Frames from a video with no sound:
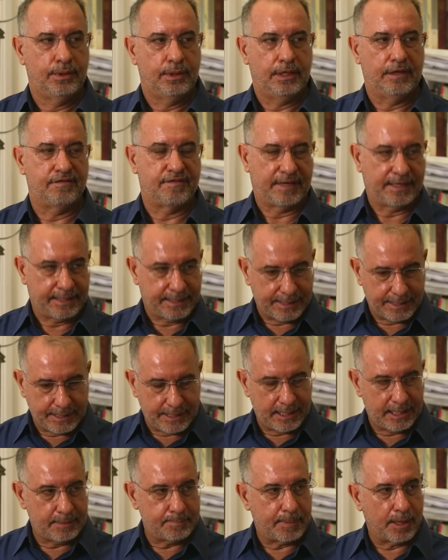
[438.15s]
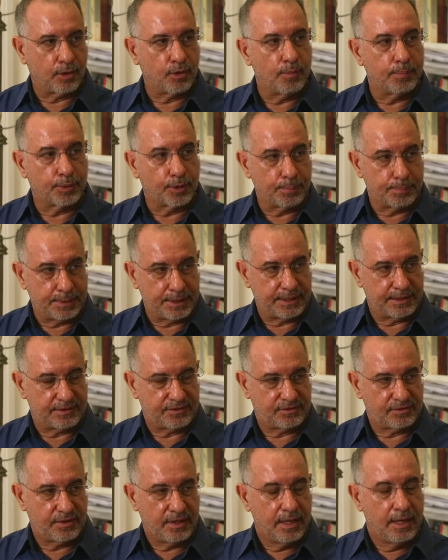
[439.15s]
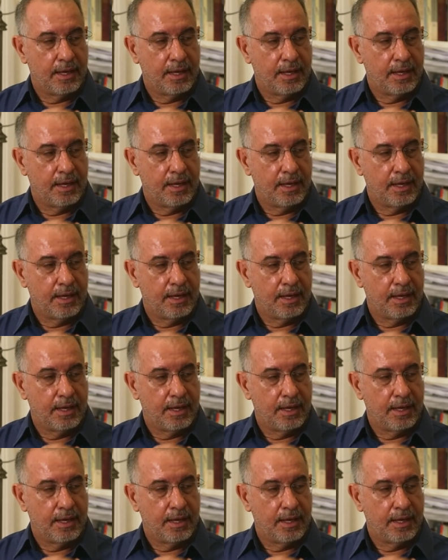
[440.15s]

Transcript: Ele fala que ele pagou propinas.